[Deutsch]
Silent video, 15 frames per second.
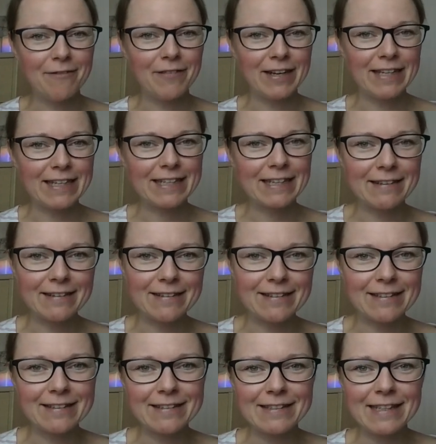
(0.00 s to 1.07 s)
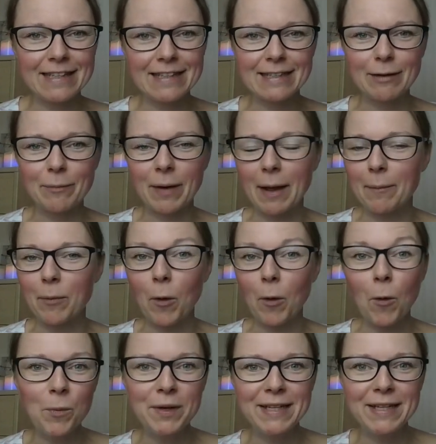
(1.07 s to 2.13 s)
Wenn dich das interessiert, dann bleib
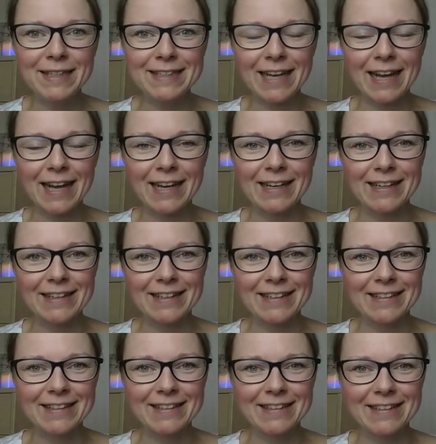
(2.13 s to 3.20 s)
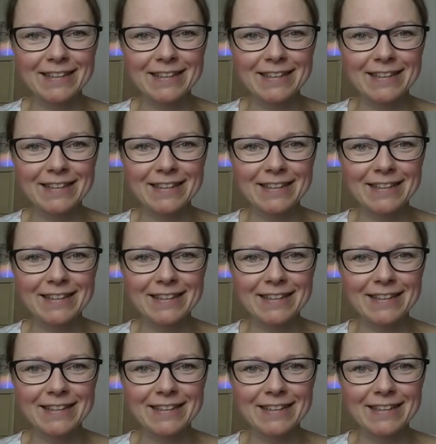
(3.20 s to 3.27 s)
unbedingt dran.